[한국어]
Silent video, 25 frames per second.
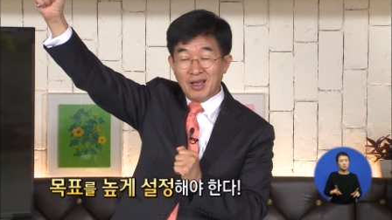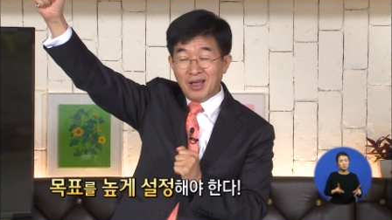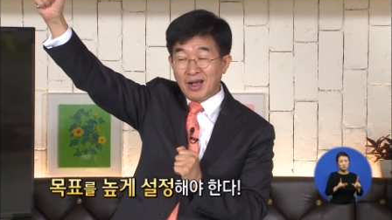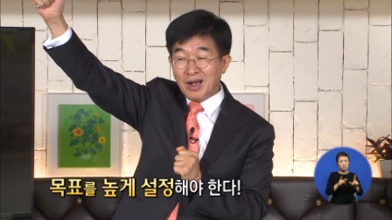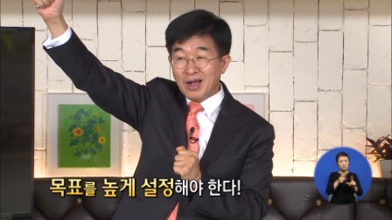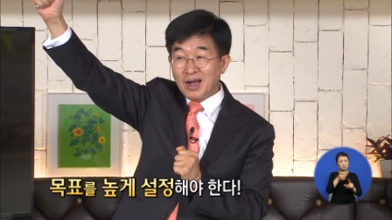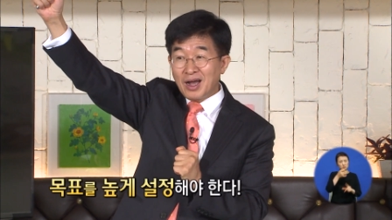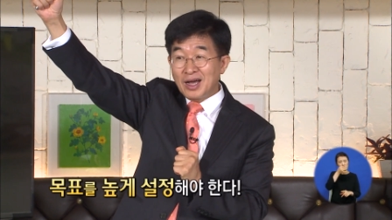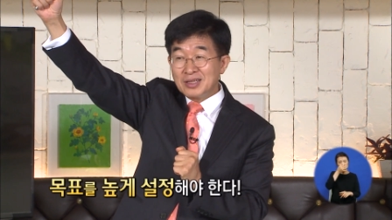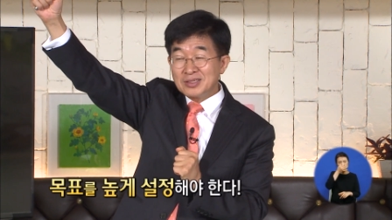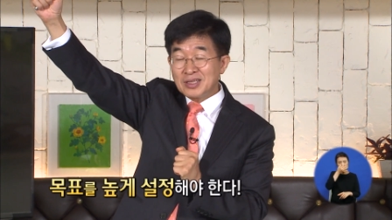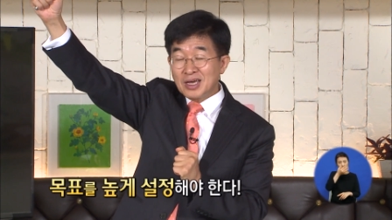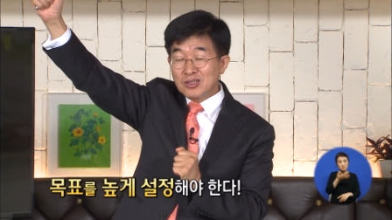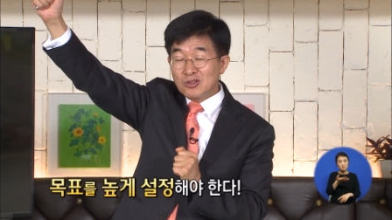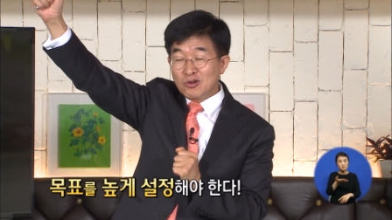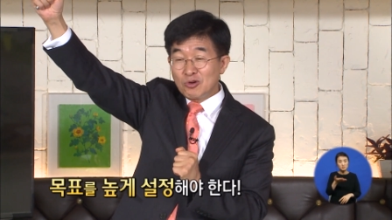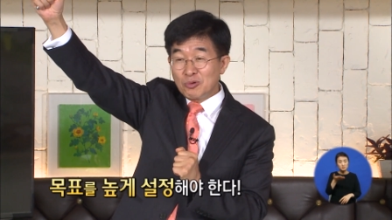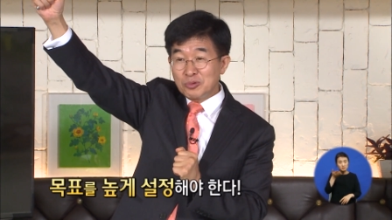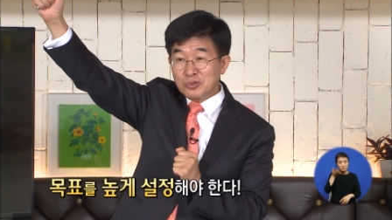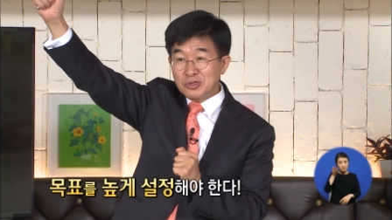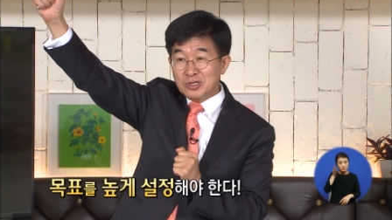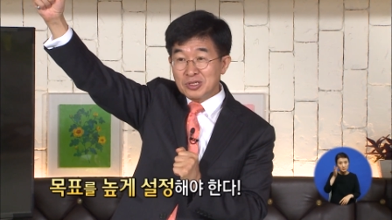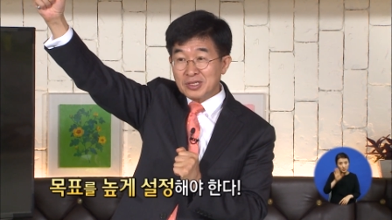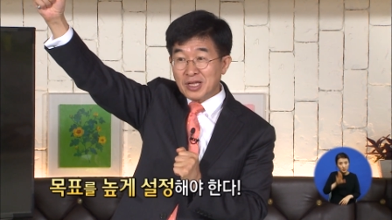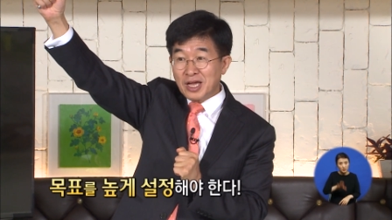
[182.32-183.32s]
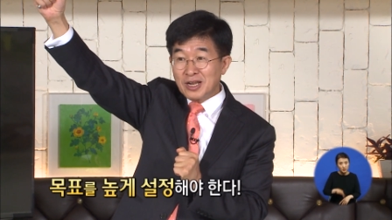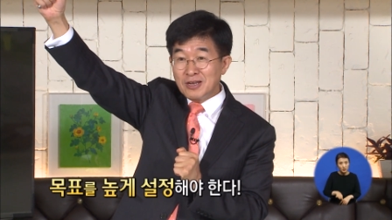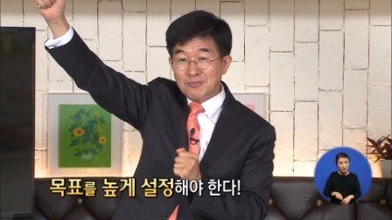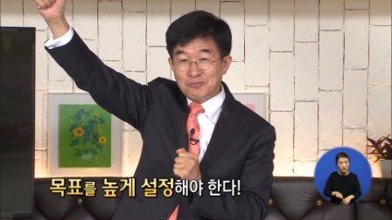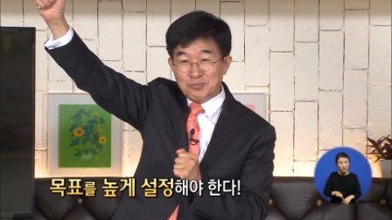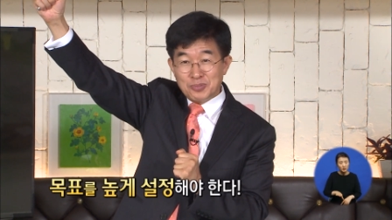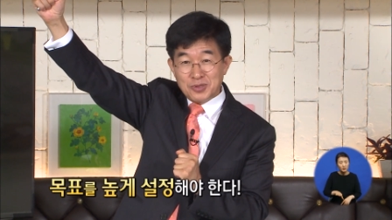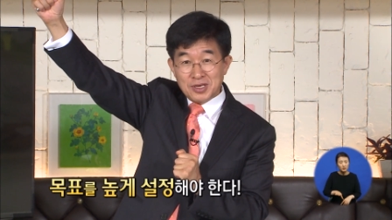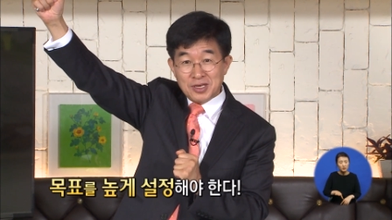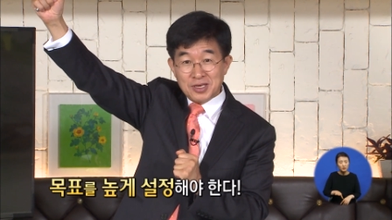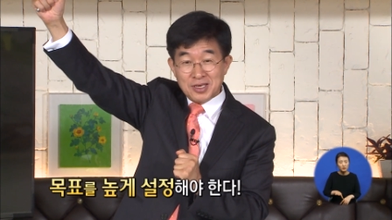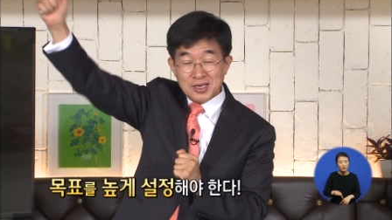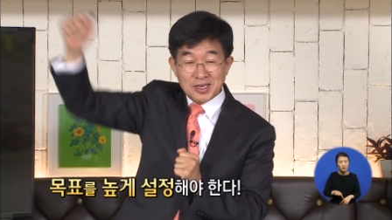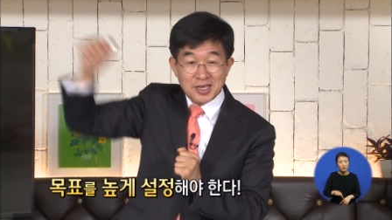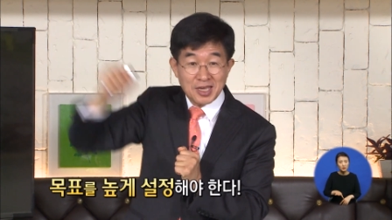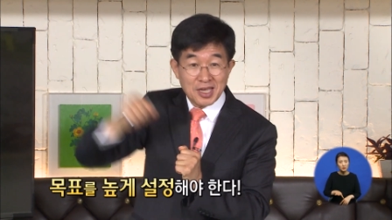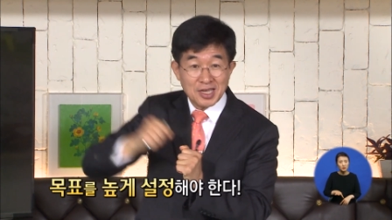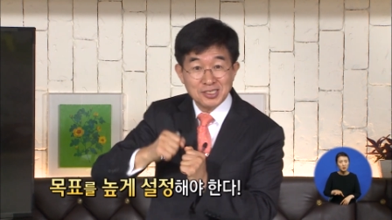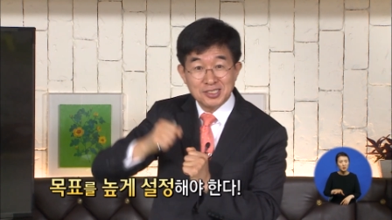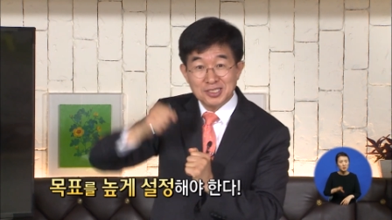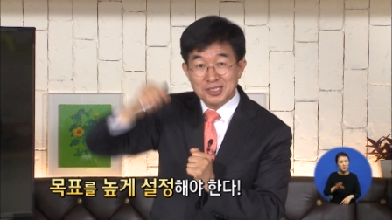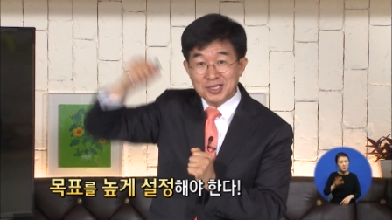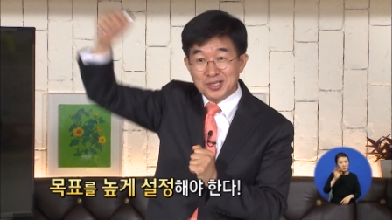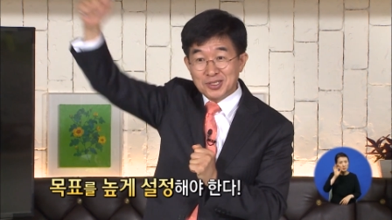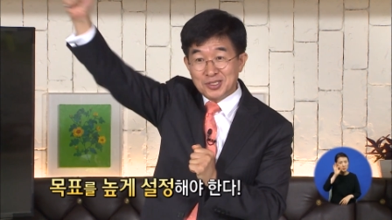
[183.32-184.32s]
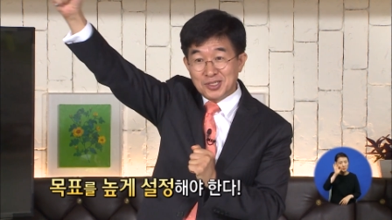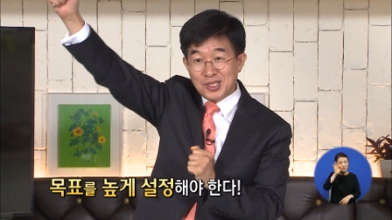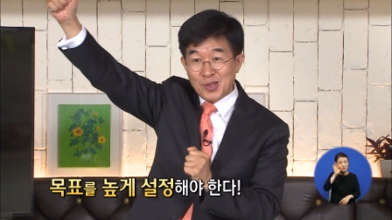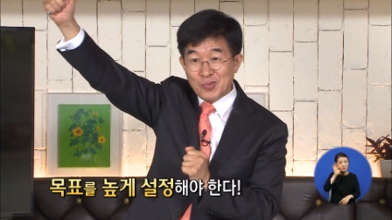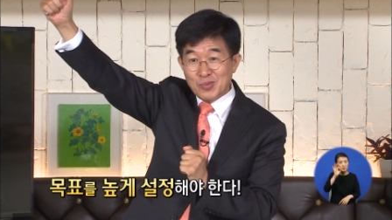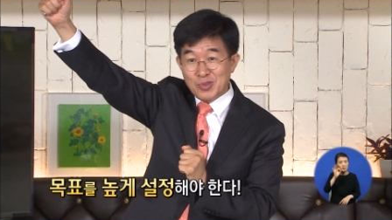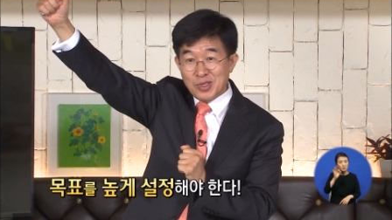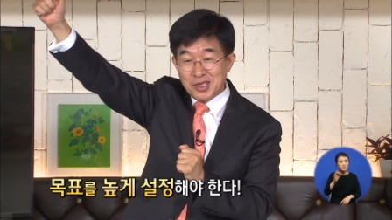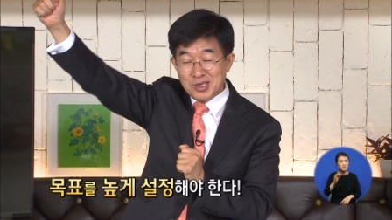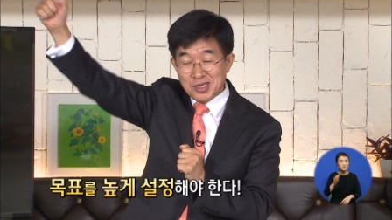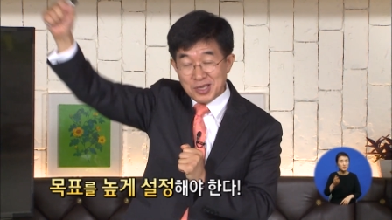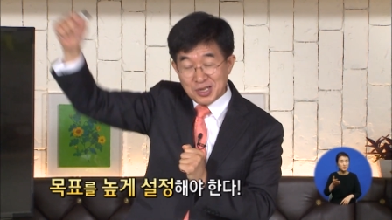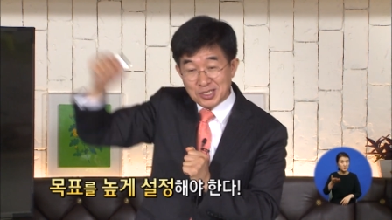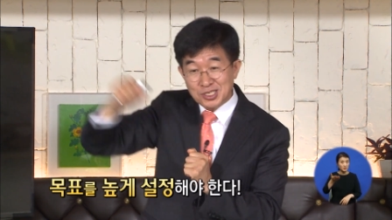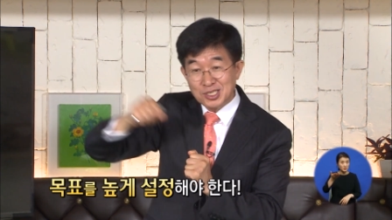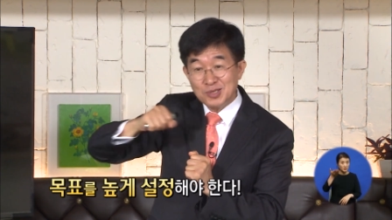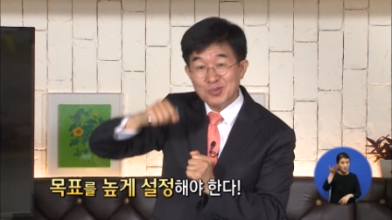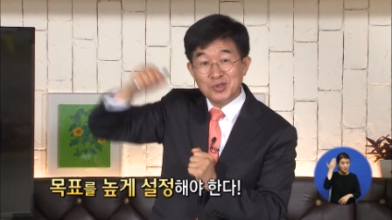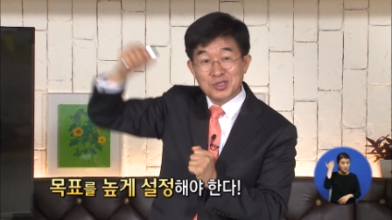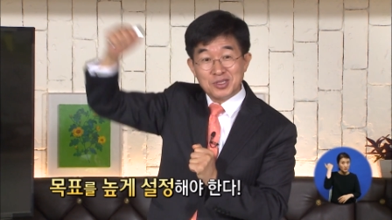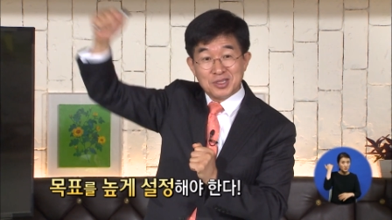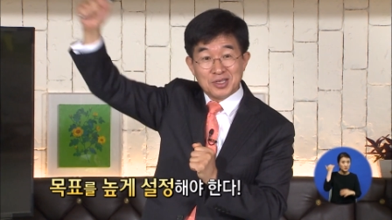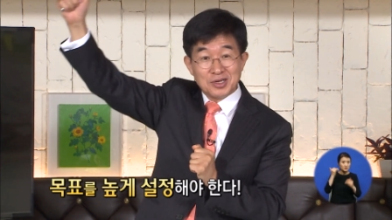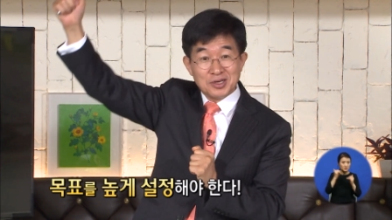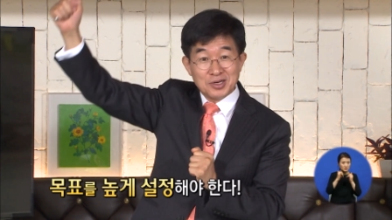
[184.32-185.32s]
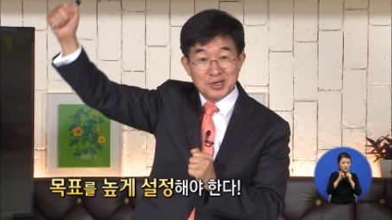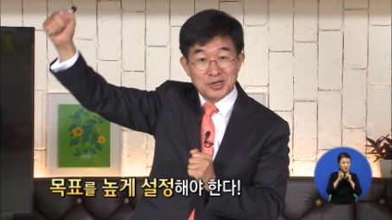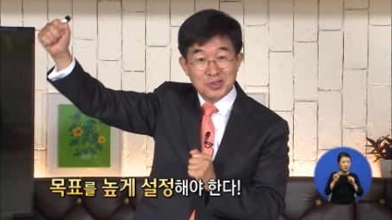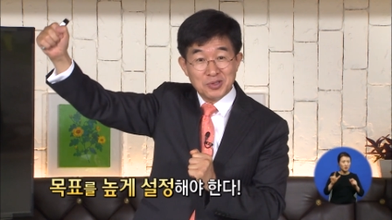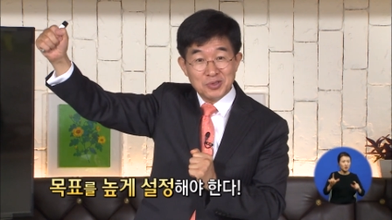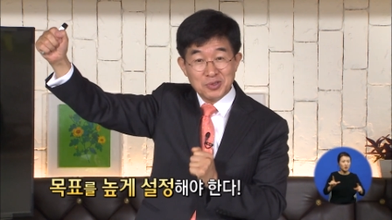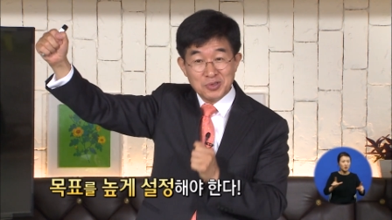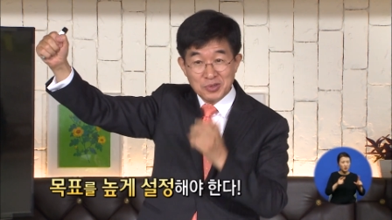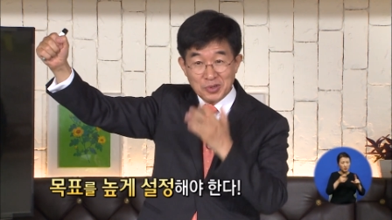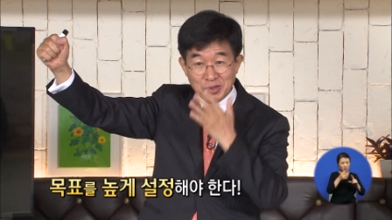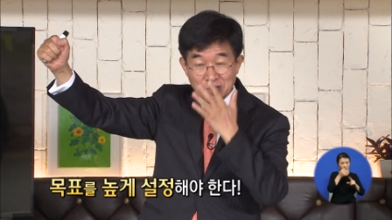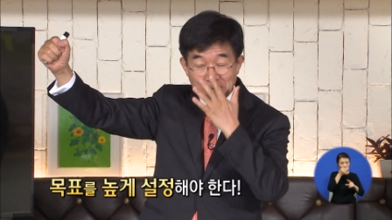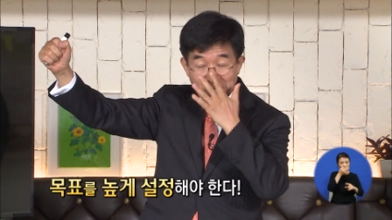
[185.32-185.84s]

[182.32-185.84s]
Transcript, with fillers: 가난으로부터 탈피 이게 있었기 때문에 열심히 뛴 거거든요.